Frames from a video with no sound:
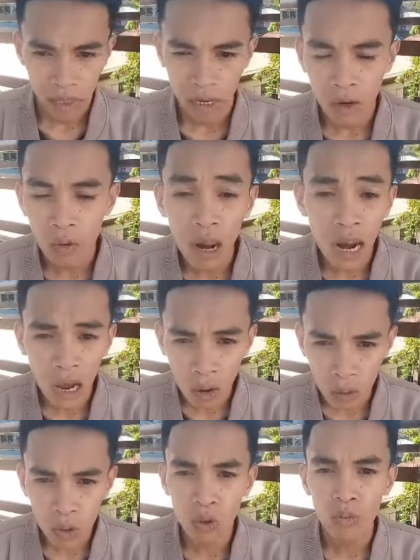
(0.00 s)
Naniwala
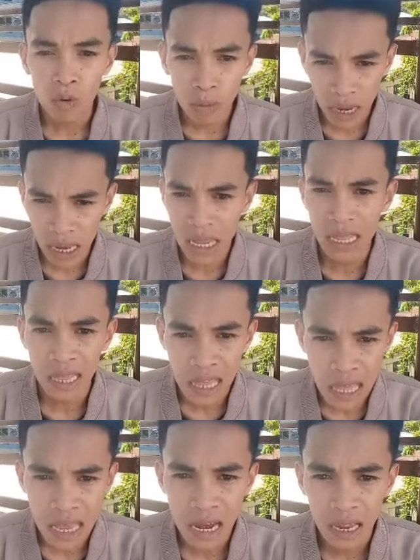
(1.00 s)
ako doon mo
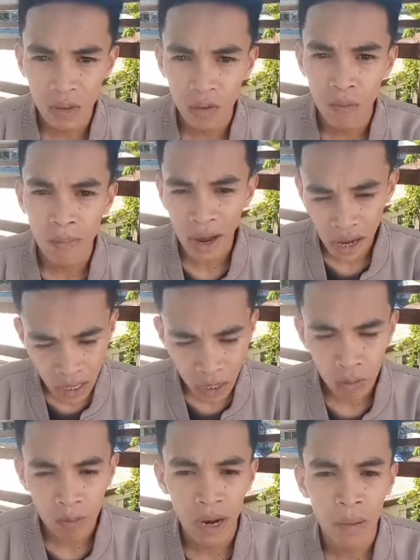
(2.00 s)
maiintindihan kung bakit
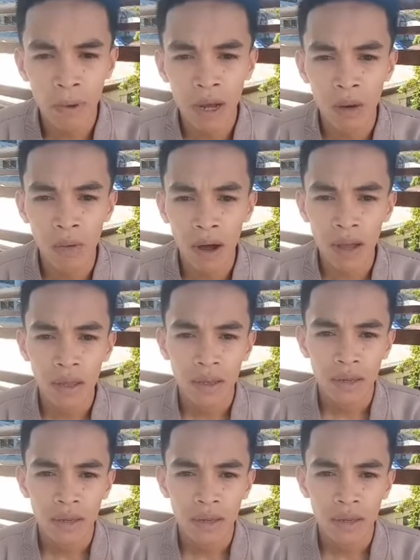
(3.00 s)
niya yung pinapagawa.